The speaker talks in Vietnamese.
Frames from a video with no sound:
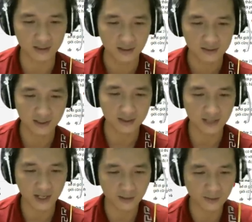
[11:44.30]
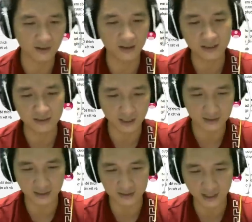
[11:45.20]
Giật dây các bạn, Linh Giật,
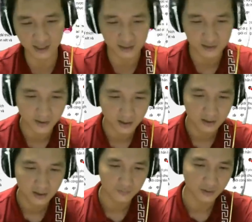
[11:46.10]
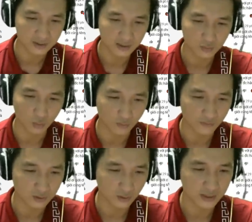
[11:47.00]
giật dây đấy. Và giới chủ của
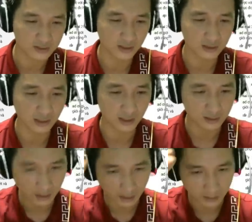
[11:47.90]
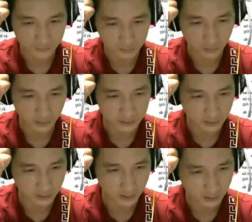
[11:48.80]
Phương Thốn Linh Giới tên là Phương Thốn Linh
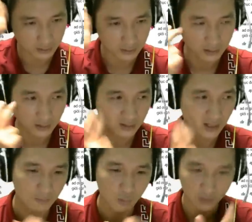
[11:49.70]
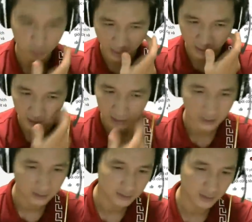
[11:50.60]
Giới là Mục Đông Thăng.
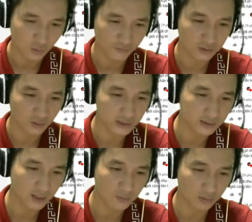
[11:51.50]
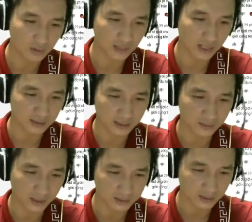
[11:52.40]
Giới chủ của Phương Thốn Linh Giới là Mục Đông Thăng nhé, các
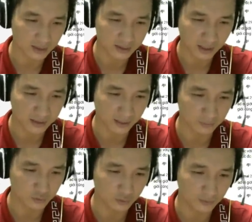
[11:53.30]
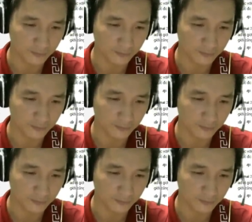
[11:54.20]
bạn chắc hơi nhầm một chút.